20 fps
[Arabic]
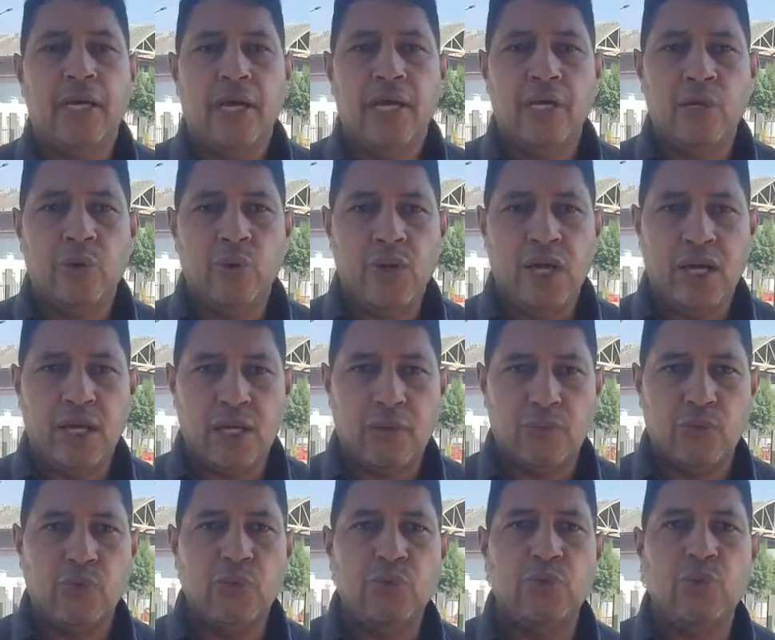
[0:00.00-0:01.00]
انه
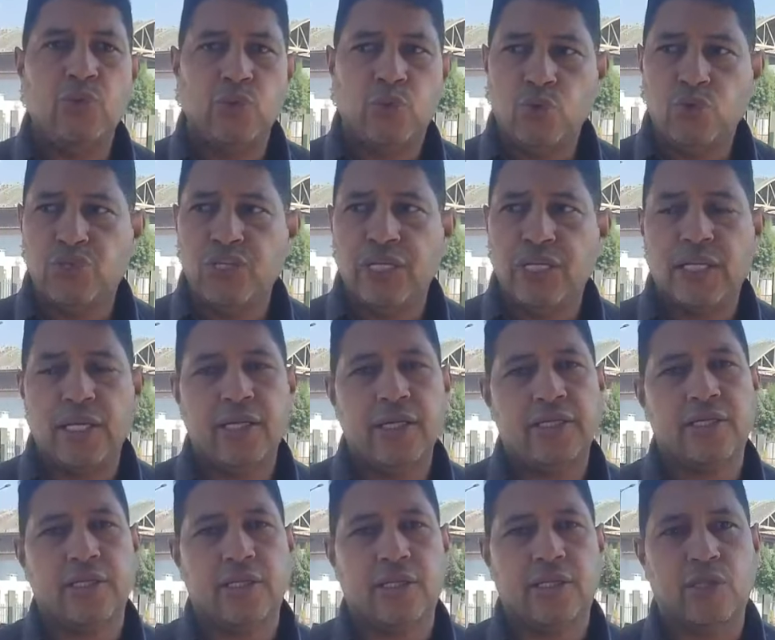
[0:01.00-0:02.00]
يحاربوهم ويوضعوا
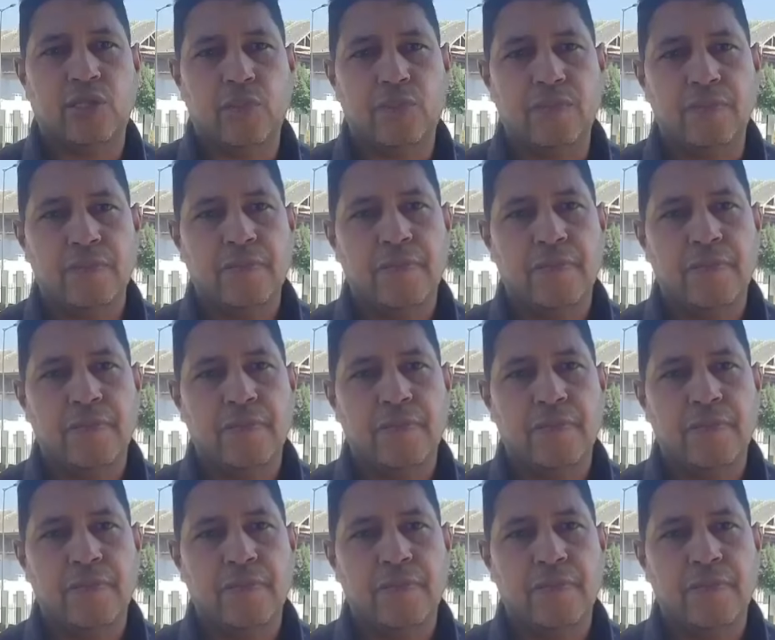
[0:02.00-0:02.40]
شكايات ضدهم.